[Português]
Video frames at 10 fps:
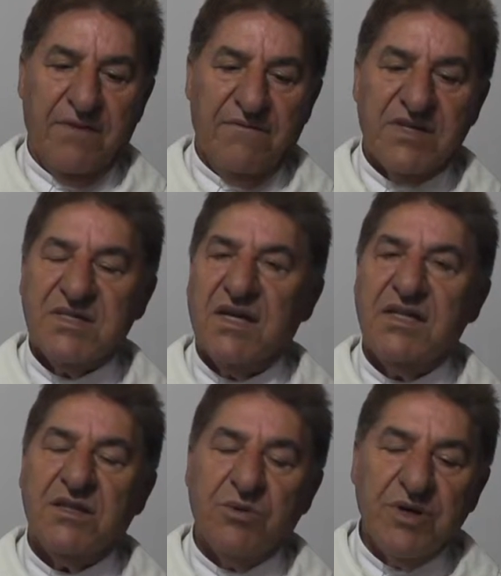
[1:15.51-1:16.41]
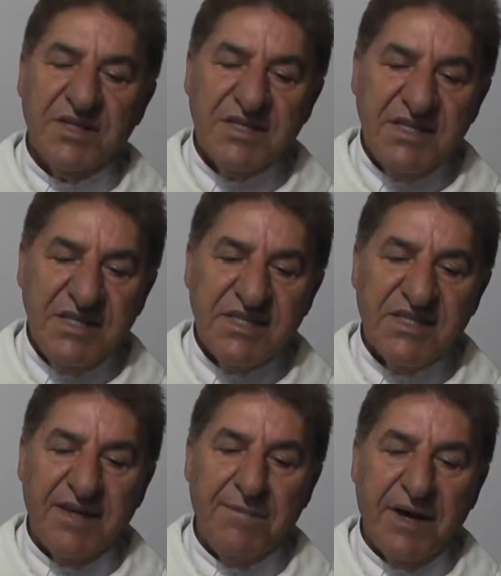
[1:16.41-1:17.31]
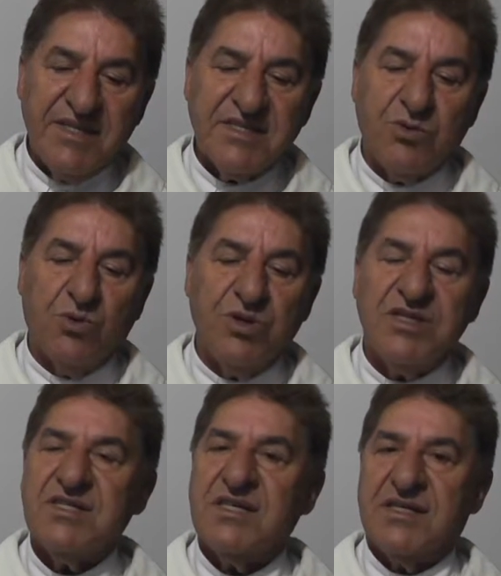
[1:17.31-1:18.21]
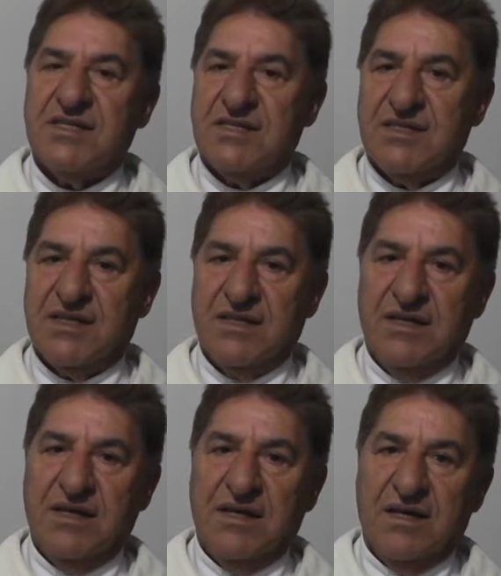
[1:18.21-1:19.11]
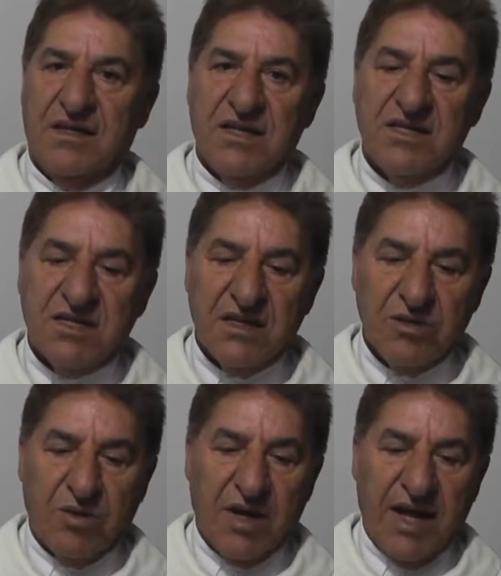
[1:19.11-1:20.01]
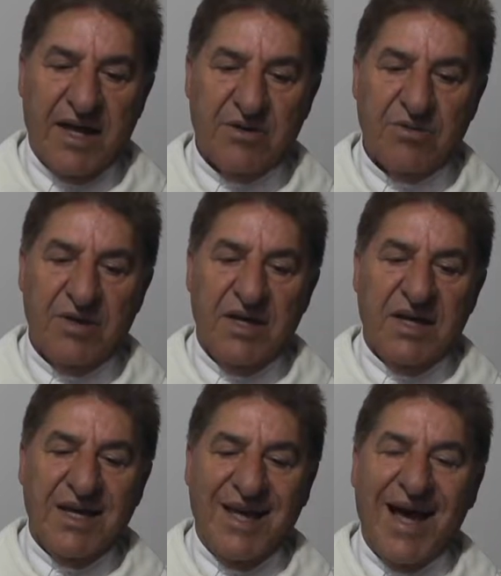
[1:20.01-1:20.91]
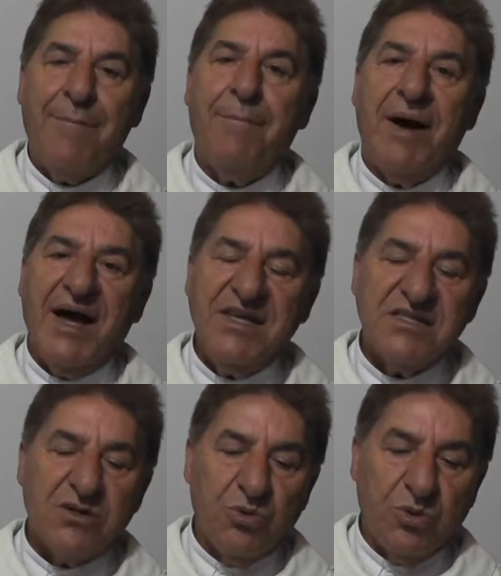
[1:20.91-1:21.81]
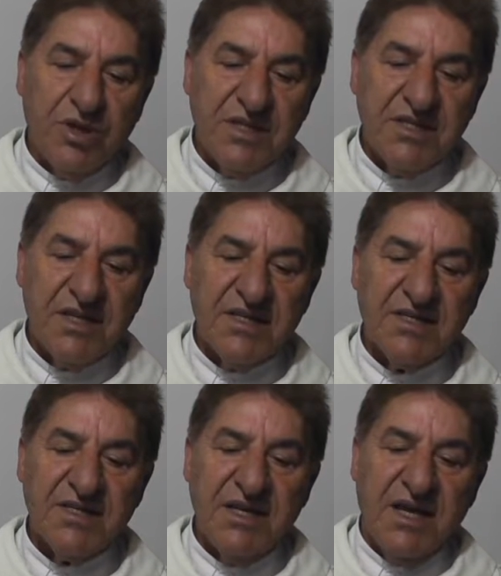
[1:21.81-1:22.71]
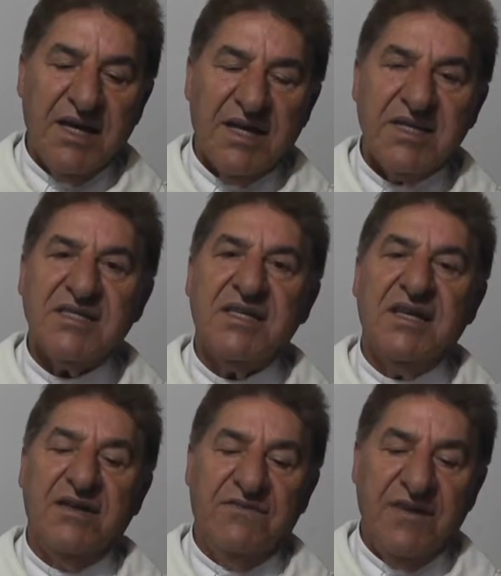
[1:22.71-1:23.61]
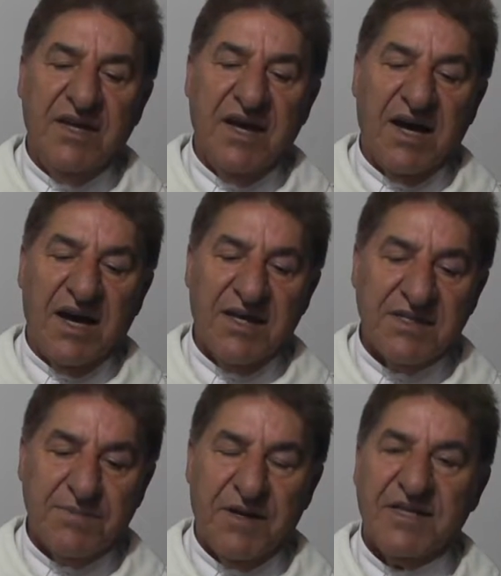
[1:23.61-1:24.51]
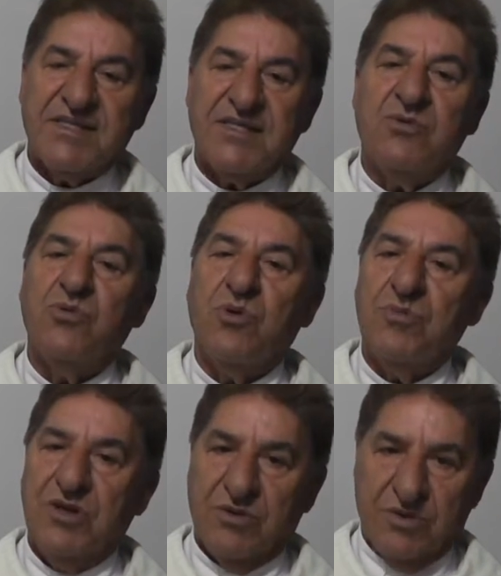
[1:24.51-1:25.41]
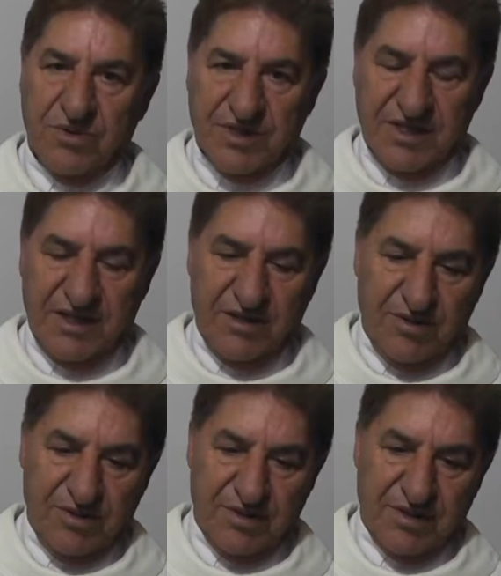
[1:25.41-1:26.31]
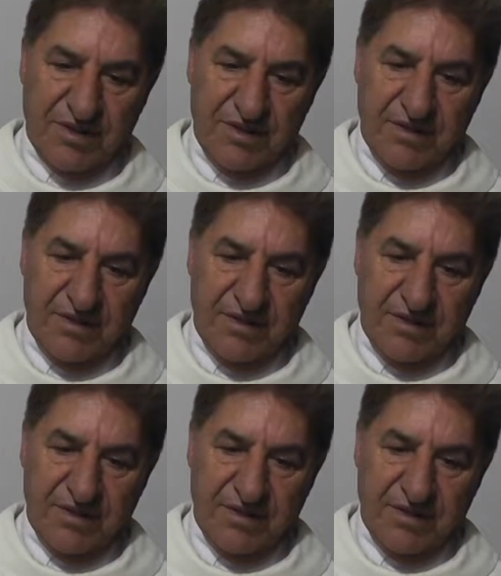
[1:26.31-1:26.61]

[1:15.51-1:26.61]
Vejam, então existem mais coisas, deixando claro que há mais coisas que significam a expressão comunhão dos santos.